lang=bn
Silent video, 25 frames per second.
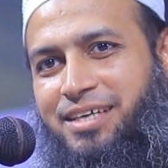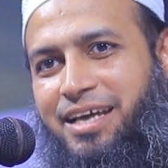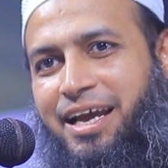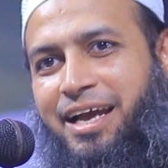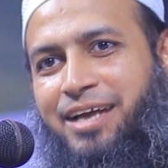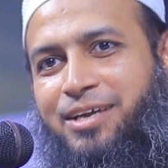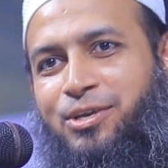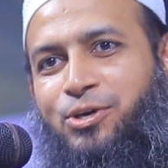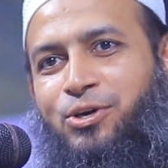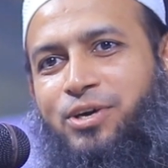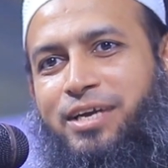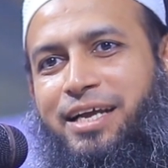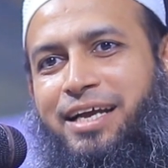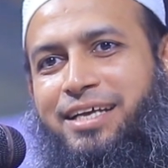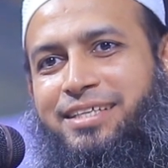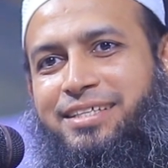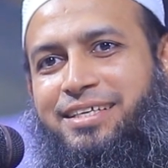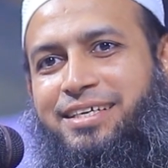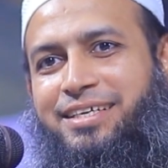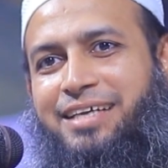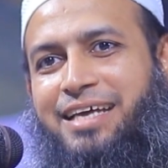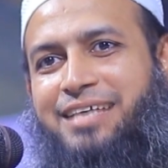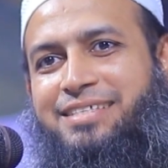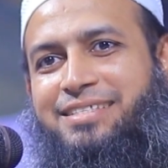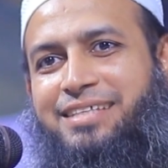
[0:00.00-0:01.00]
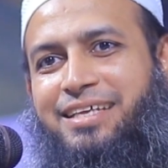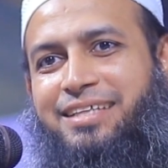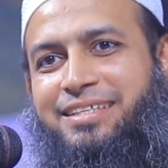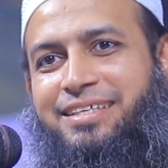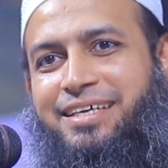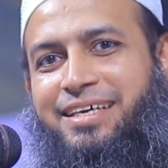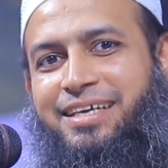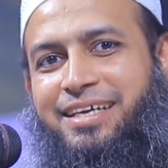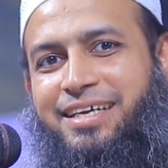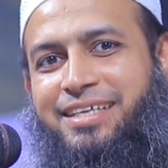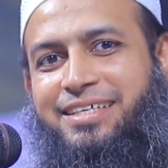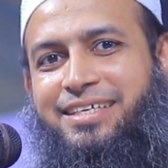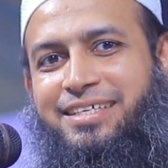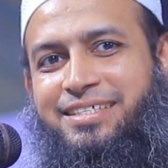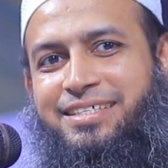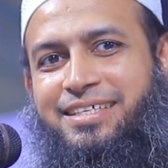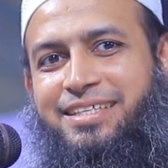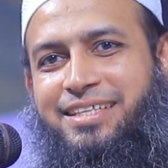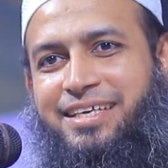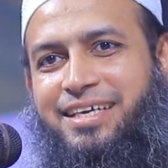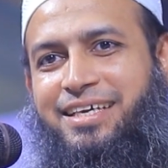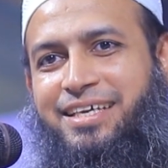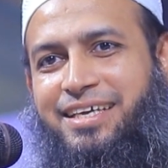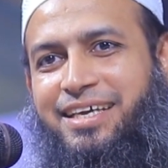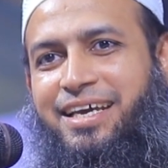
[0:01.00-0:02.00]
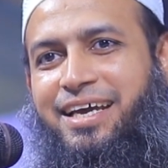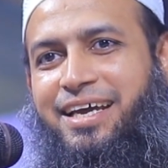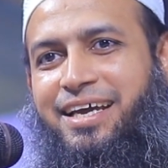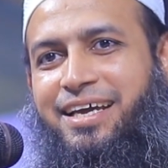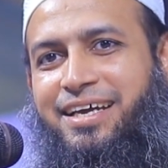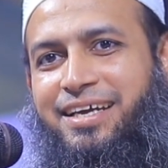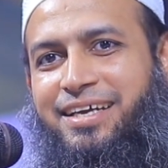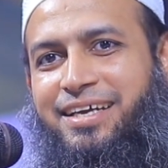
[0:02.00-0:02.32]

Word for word: এক লোক একদিন রাস্তা দিয়ে হেঁটে যেতে গিয়ে